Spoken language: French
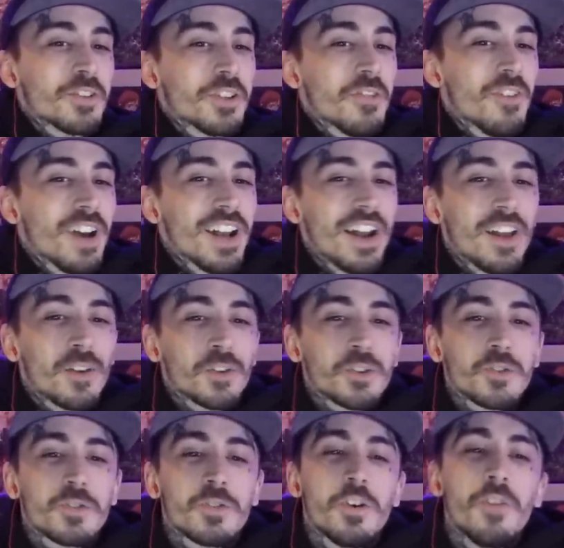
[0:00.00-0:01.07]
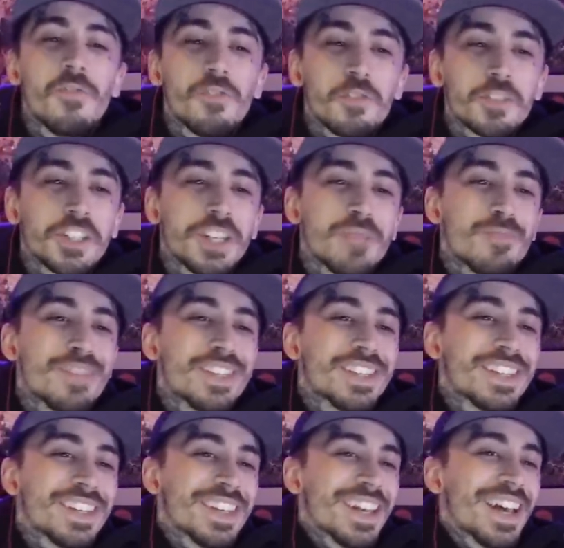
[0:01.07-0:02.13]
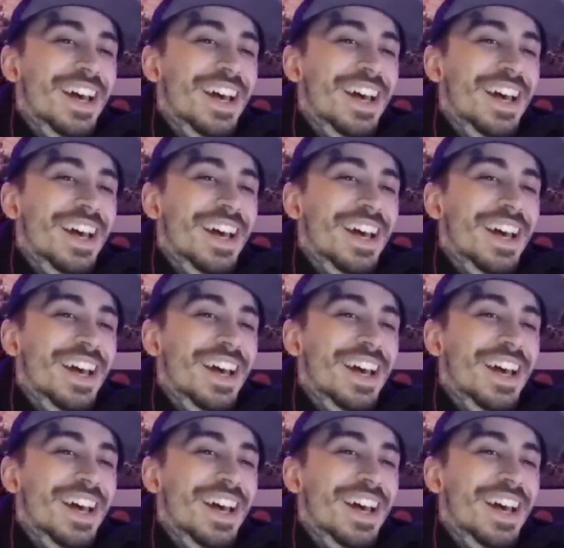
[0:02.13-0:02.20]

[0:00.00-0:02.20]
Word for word: cheval, alors je, je, faut j'ai des bites.